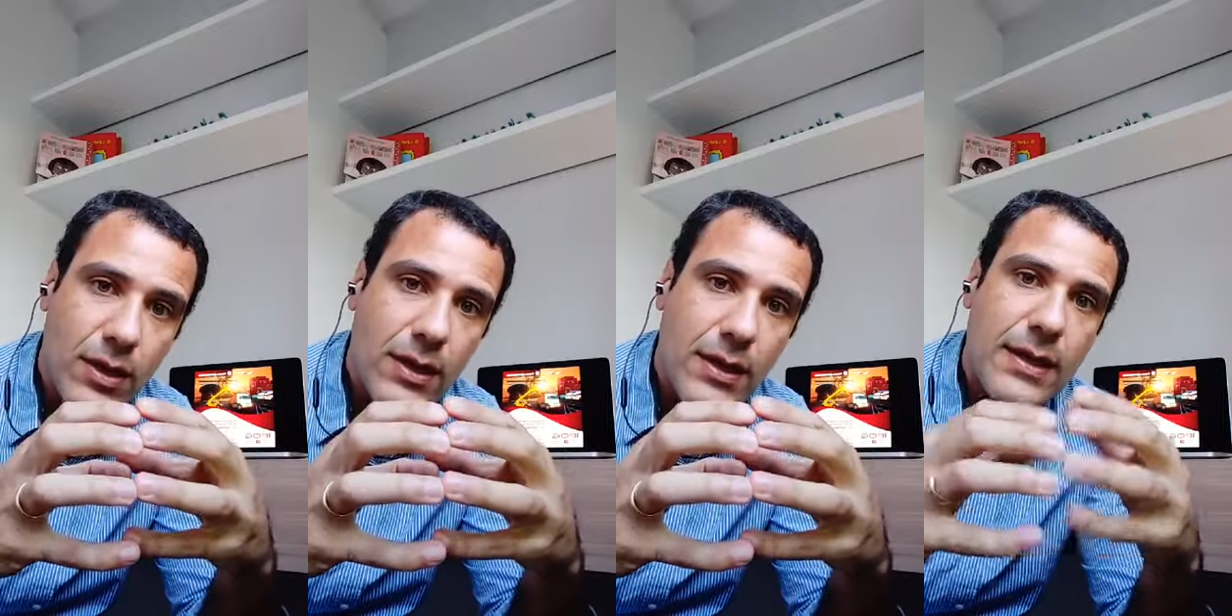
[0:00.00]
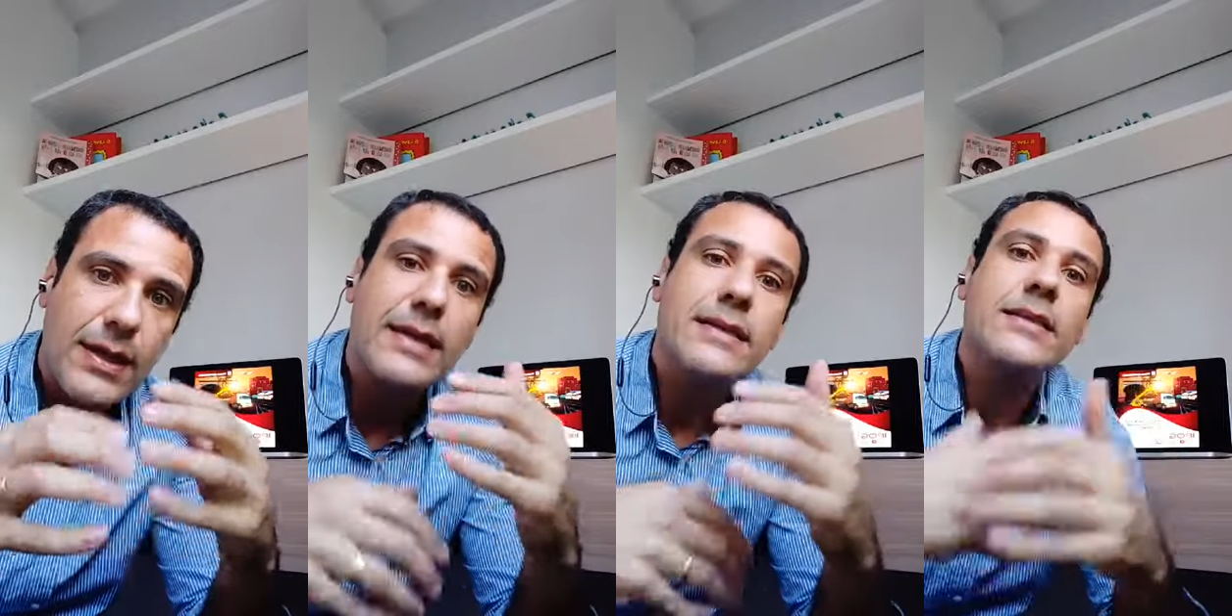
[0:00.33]

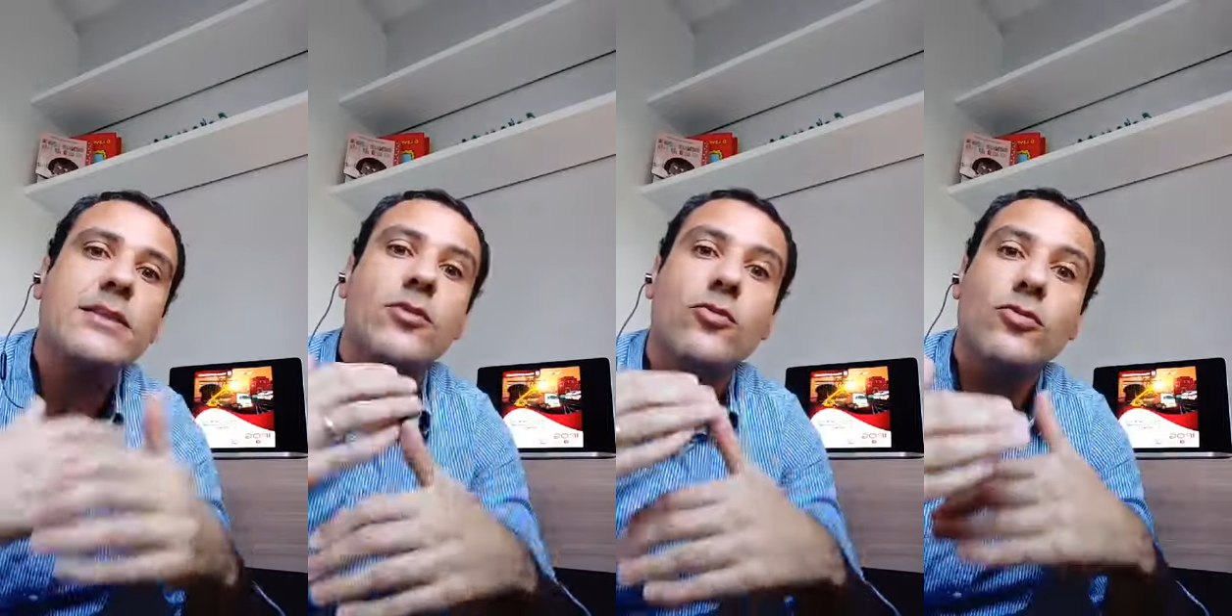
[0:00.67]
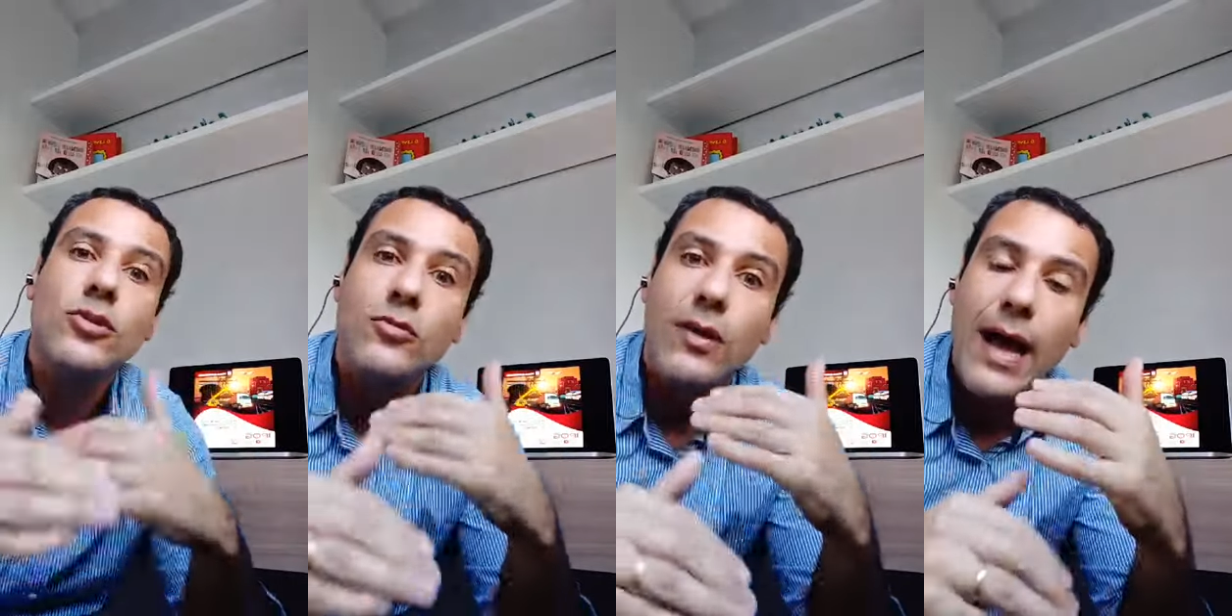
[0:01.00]
e a gente
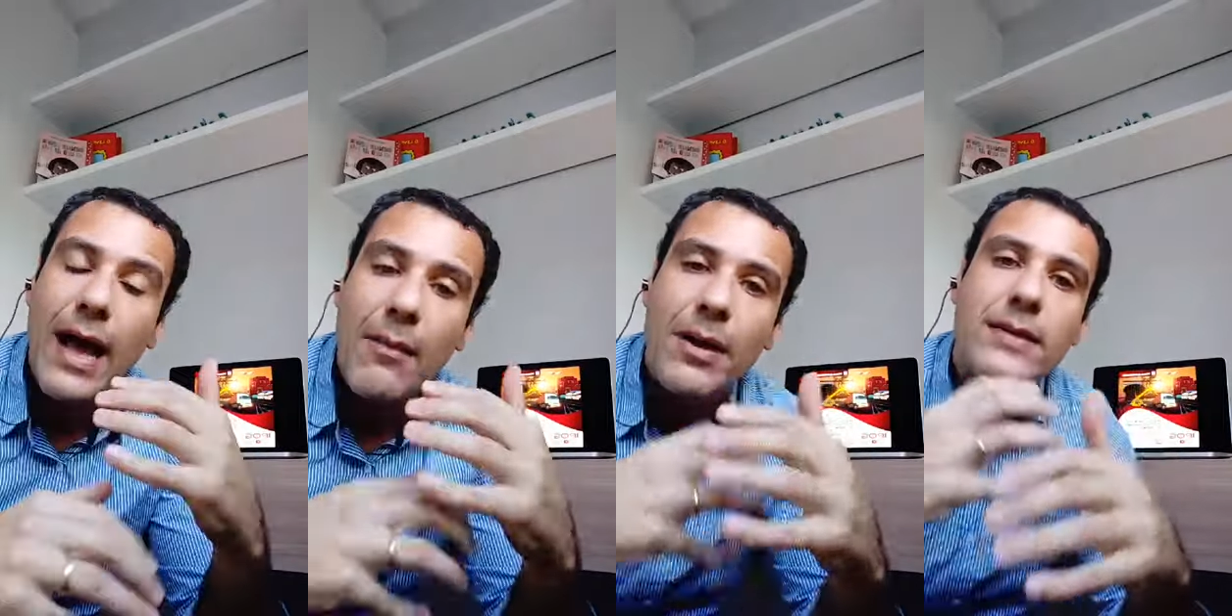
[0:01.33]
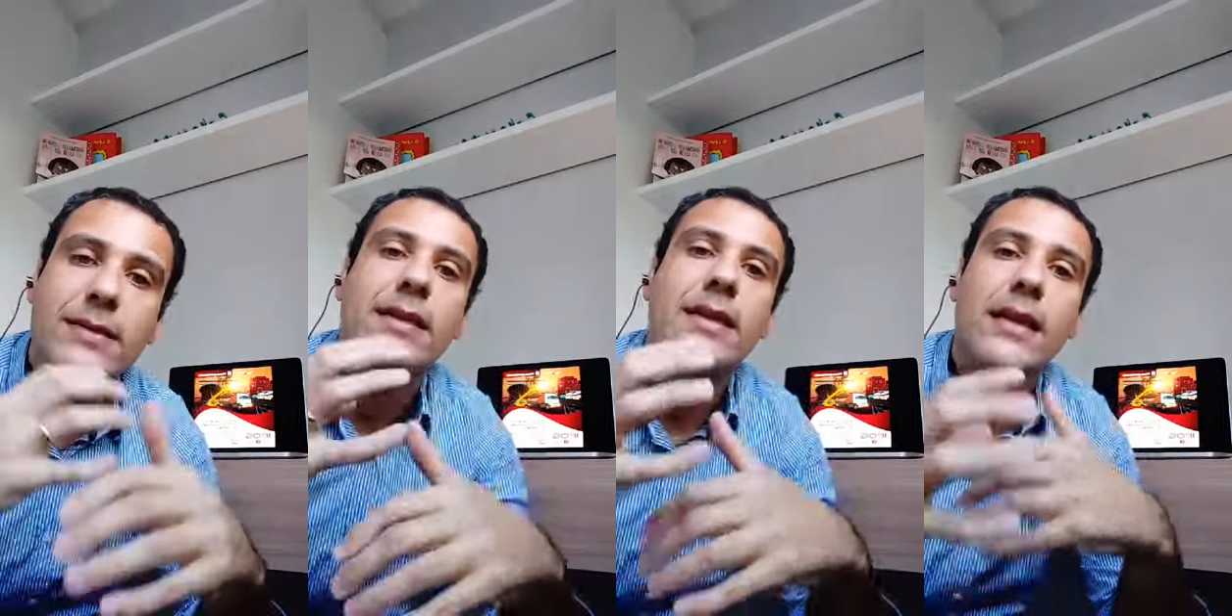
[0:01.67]
continuar
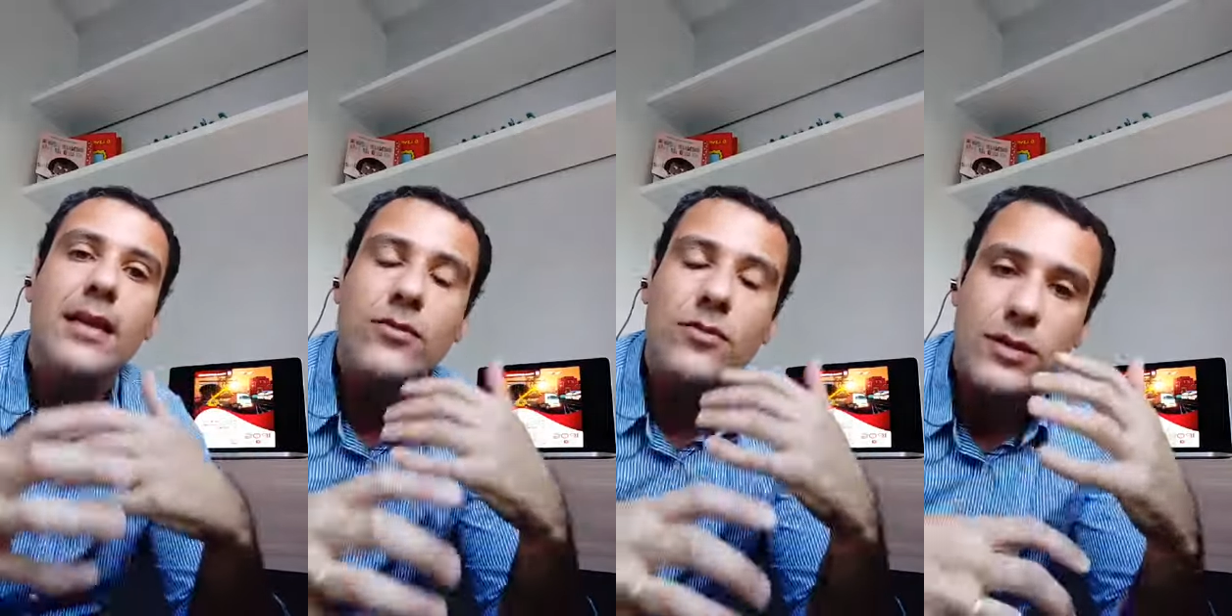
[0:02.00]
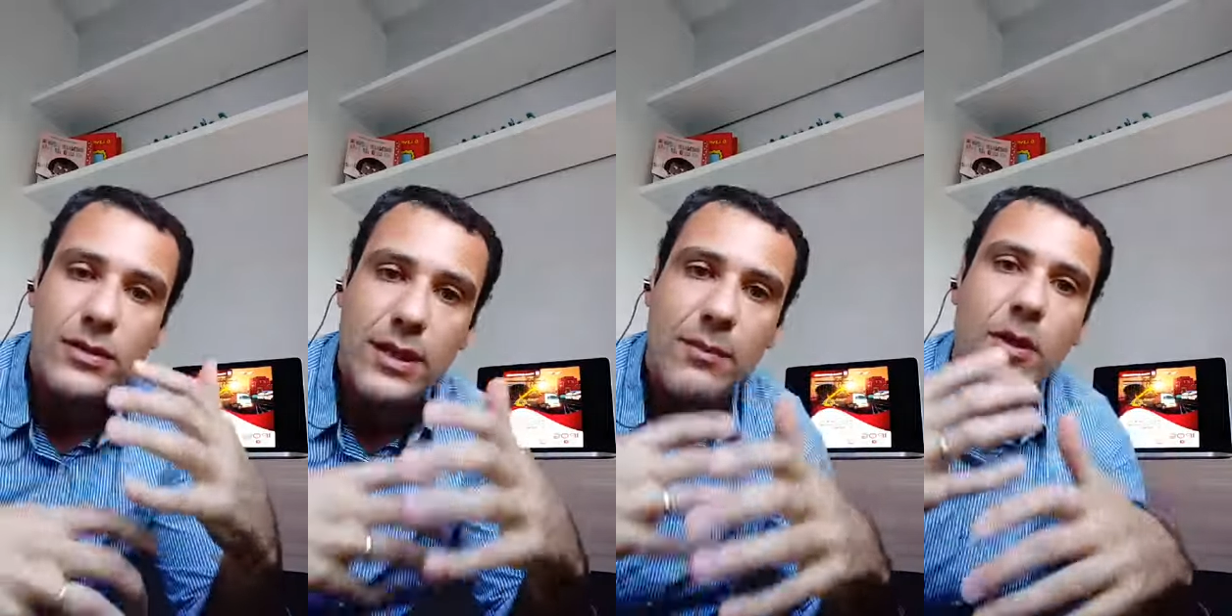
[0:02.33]
mantendo o
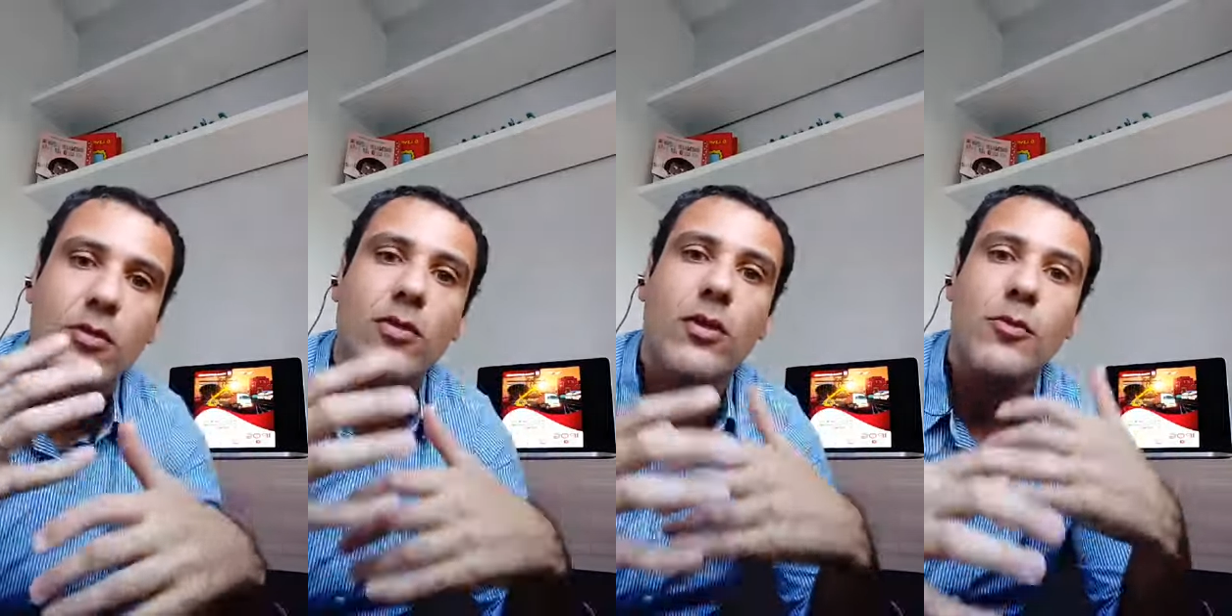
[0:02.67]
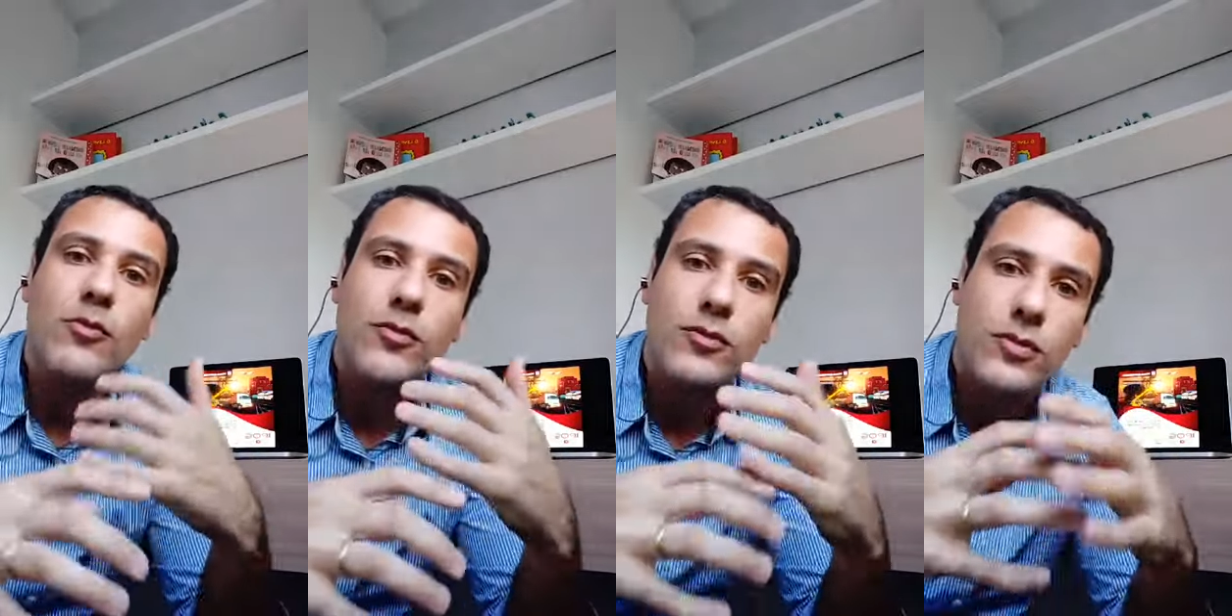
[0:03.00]
sistema
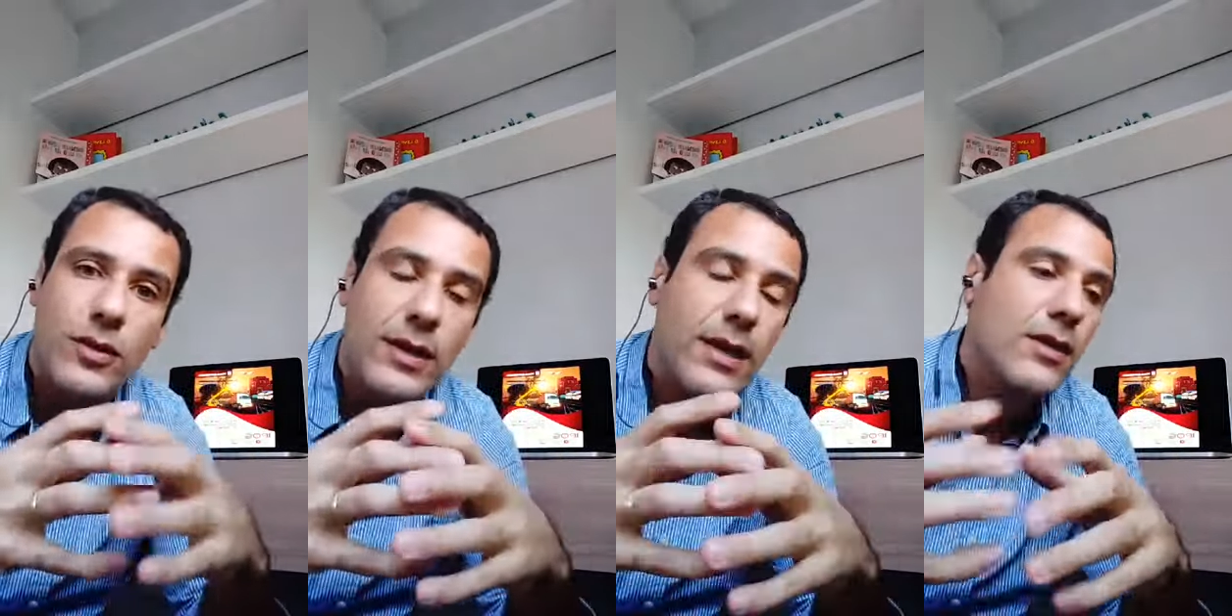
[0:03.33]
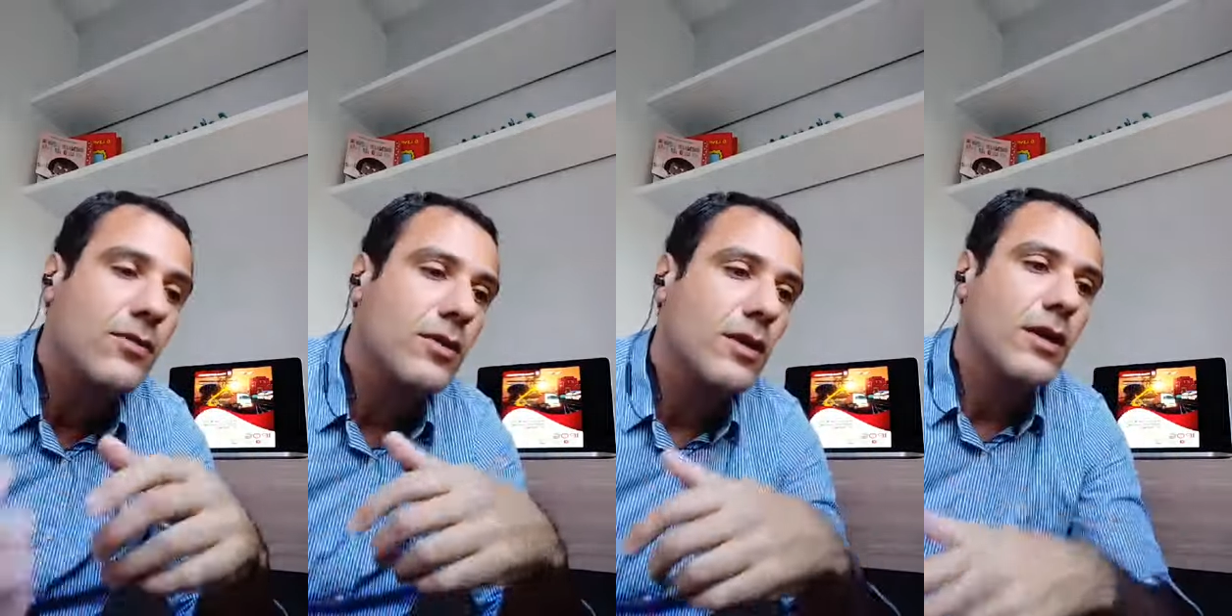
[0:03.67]
econômico
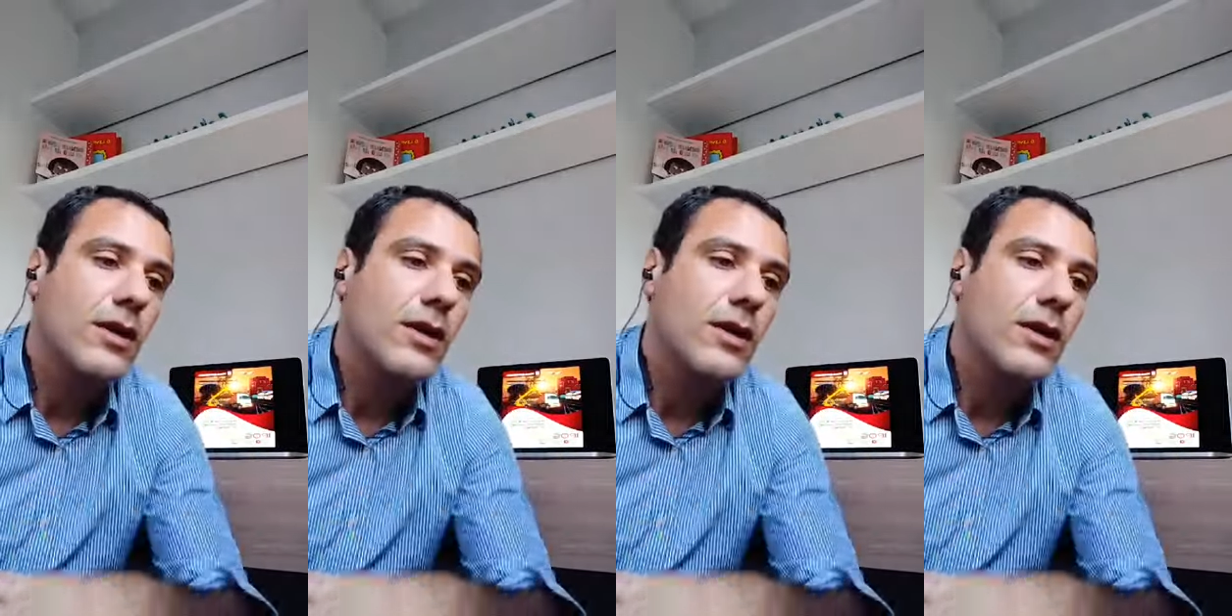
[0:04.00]
funcionando,